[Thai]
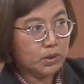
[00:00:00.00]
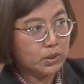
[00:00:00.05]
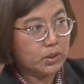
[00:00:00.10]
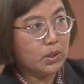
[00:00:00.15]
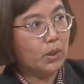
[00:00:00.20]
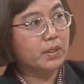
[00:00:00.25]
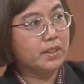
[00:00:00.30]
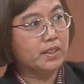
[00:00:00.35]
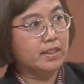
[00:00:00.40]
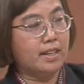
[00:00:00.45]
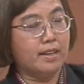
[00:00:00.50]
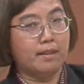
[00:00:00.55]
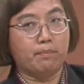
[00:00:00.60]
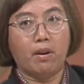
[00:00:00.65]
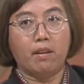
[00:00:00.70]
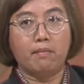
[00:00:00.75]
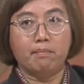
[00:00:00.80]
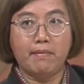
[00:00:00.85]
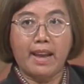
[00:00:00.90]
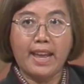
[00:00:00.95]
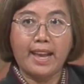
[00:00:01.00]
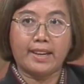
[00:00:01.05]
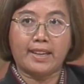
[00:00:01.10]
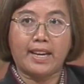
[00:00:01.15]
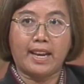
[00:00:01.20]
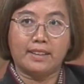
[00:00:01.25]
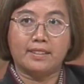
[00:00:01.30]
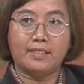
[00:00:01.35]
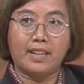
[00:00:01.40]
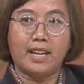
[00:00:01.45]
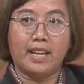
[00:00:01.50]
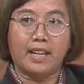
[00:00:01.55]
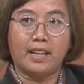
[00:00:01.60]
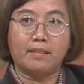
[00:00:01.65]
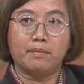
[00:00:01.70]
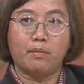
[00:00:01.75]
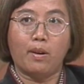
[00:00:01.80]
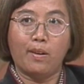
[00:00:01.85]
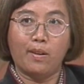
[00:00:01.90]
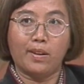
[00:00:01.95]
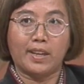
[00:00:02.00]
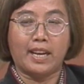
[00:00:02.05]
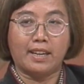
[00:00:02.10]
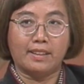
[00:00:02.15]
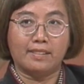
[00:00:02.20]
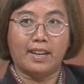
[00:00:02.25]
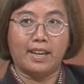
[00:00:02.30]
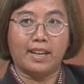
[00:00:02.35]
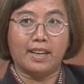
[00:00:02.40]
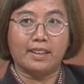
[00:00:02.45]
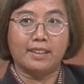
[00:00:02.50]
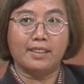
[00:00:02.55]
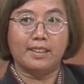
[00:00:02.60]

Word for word: ต้นเนี่ยแม่แข็งแรงพ่อแข็งแรง